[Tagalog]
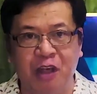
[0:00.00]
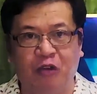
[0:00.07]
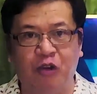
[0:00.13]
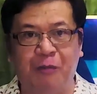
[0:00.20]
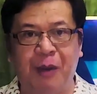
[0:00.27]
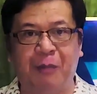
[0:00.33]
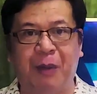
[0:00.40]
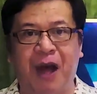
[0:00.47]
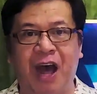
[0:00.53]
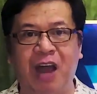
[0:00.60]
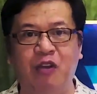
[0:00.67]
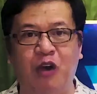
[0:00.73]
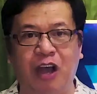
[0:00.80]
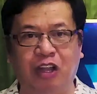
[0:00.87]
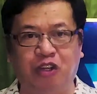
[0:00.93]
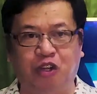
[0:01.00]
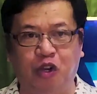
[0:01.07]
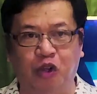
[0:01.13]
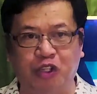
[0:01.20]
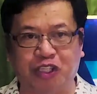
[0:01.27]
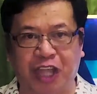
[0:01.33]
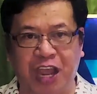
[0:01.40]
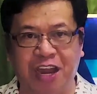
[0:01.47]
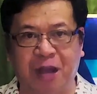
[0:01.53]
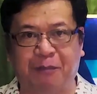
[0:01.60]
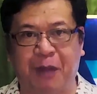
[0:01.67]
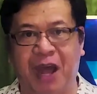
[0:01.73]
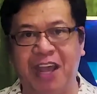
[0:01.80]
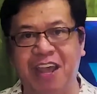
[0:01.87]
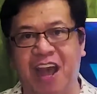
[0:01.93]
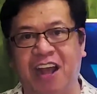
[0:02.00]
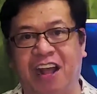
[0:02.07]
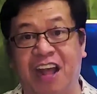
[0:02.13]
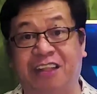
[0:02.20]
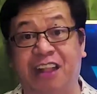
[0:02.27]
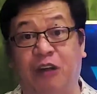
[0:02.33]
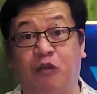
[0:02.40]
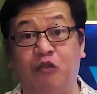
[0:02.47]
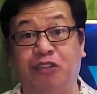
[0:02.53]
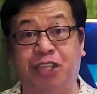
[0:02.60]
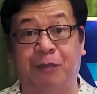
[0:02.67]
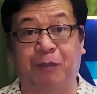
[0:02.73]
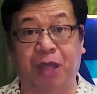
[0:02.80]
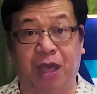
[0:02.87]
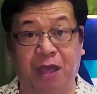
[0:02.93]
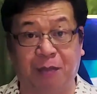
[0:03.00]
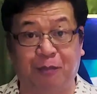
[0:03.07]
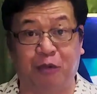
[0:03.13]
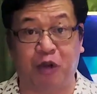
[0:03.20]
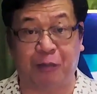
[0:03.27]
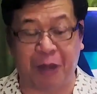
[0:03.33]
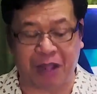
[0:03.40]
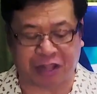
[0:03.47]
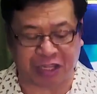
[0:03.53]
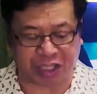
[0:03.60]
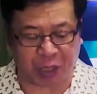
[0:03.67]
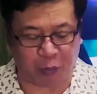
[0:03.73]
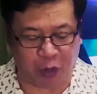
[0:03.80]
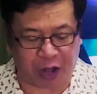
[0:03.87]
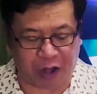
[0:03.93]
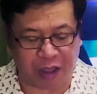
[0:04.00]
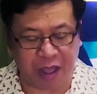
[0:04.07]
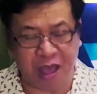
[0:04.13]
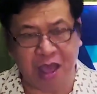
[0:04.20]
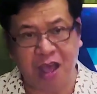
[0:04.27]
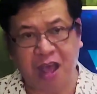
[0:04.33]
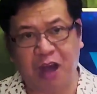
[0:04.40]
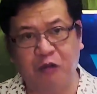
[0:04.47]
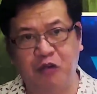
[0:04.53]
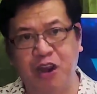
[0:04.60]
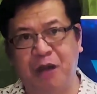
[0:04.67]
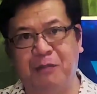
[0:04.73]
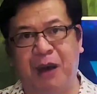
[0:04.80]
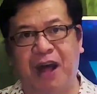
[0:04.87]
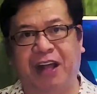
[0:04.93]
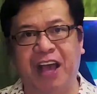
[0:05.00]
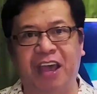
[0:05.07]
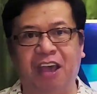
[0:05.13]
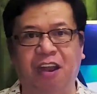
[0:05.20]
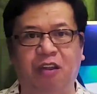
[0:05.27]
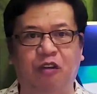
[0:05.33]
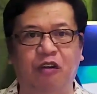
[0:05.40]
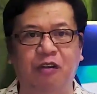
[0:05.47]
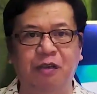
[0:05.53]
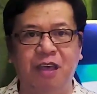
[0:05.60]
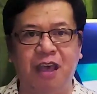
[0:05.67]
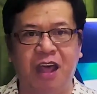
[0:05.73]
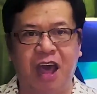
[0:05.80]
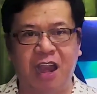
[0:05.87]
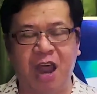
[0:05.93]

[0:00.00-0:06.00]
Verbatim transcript: kung paano ang Diyos ay nagpahayag at nag-usap kay Propeta Samuel. Ang unang bagay no, ah,